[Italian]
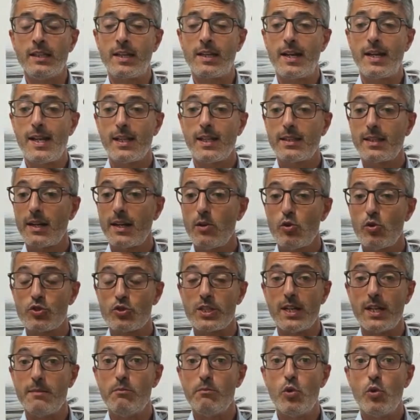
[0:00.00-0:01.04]
Tra le altre
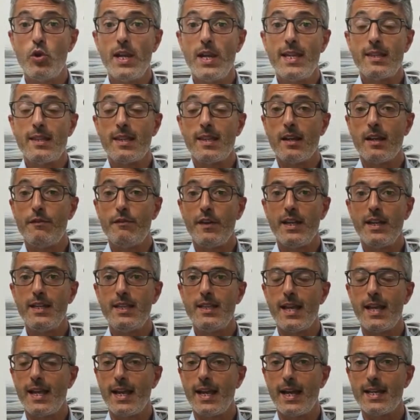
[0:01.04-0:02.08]
cose, le bollette
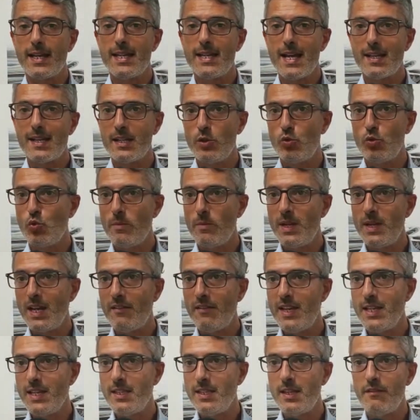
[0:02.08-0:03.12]
riferite agli anni
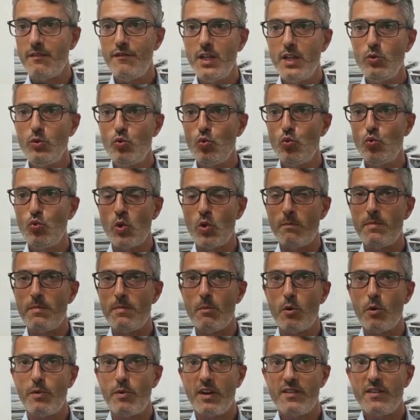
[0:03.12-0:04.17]
2020 e 2021
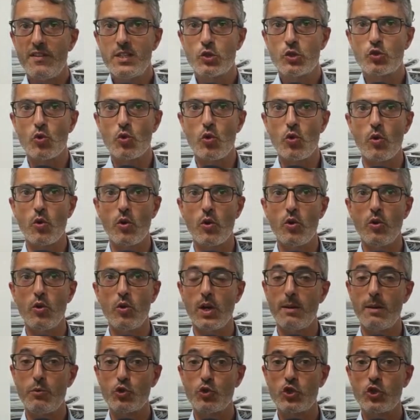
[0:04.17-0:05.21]
abbiamo
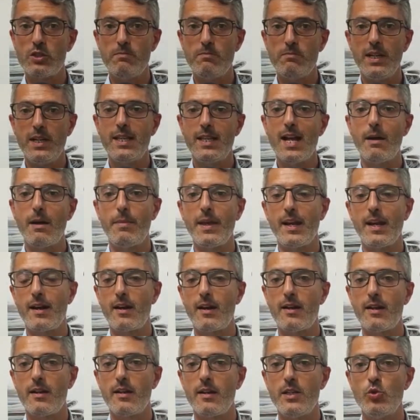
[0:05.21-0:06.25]
previsto eh, la possibilità per
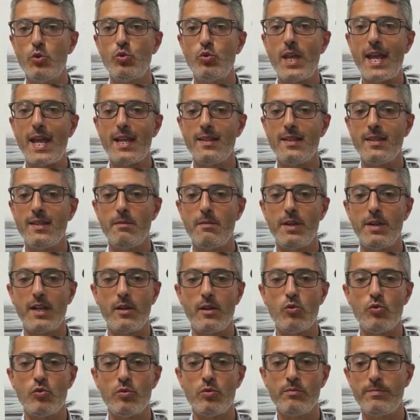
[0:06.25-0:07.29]
eh, gli utenti, per
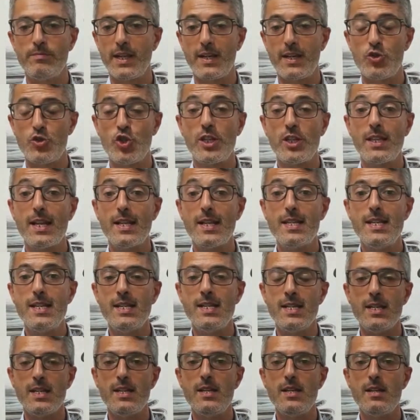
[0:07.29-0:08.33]
i, per i
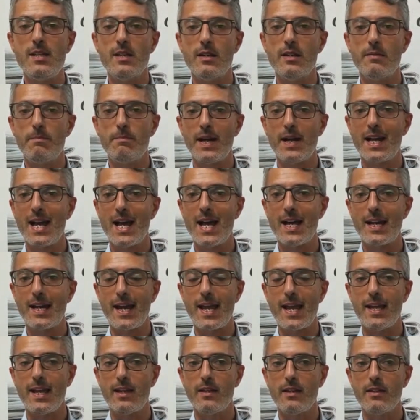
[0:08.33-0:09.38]
cittadini, di eh,
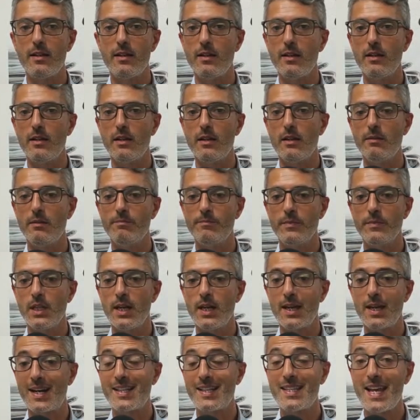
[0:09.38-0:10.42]
pagare
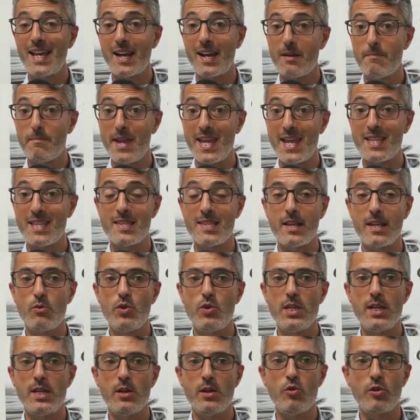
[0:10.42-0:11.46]
ehm, ratealmente,
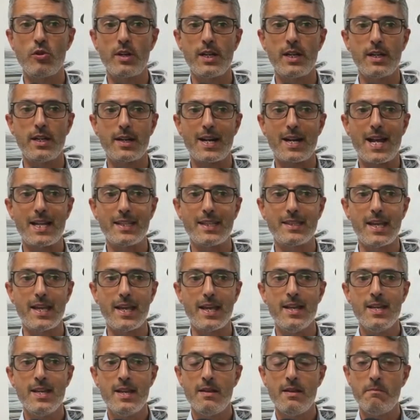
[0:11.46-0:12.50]
quindi con
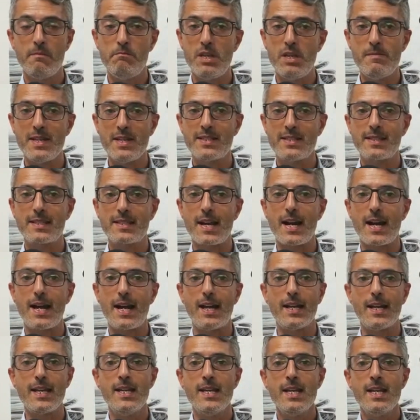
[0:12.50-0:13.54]
rate
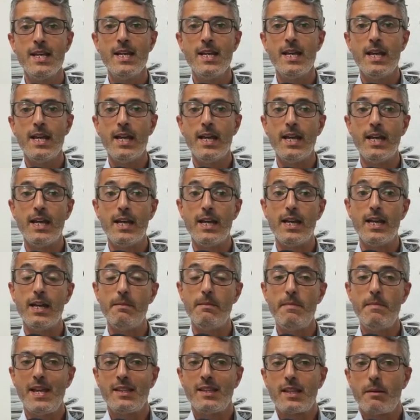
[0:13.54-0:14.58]
bimestrali,
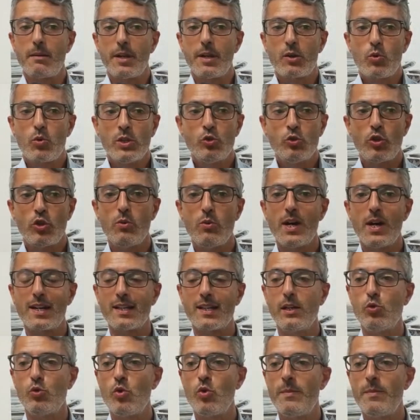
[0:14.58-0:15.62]
eh, mentre per quanto
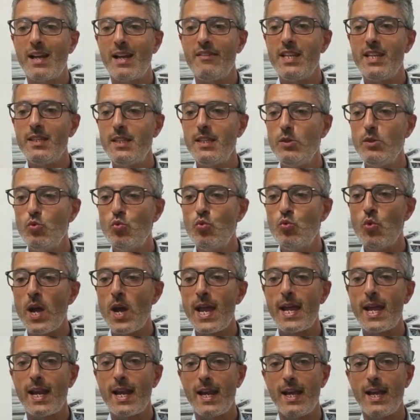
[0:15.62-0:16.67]
riguarda il
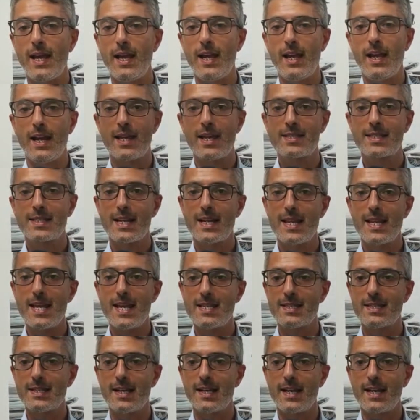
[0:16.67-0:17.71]
2022 eh, la
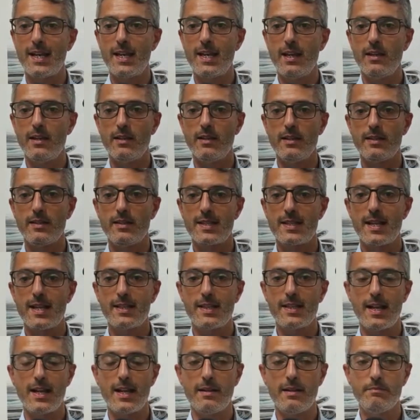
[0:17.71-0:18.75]
scadenza che è
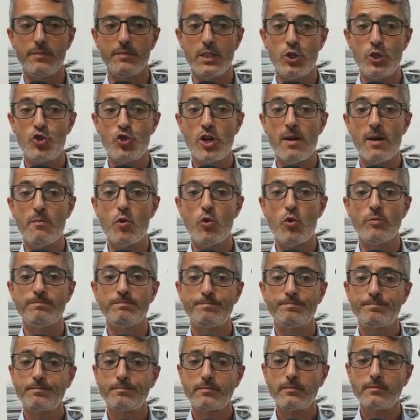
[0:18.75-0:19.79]
stata,
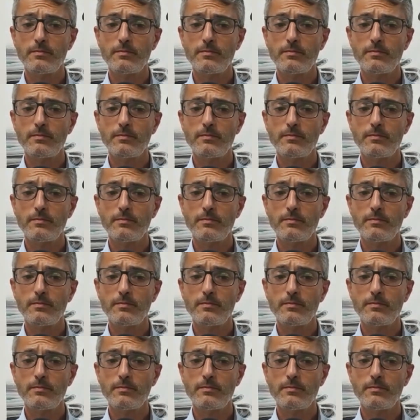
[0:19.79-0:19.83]
diciamo,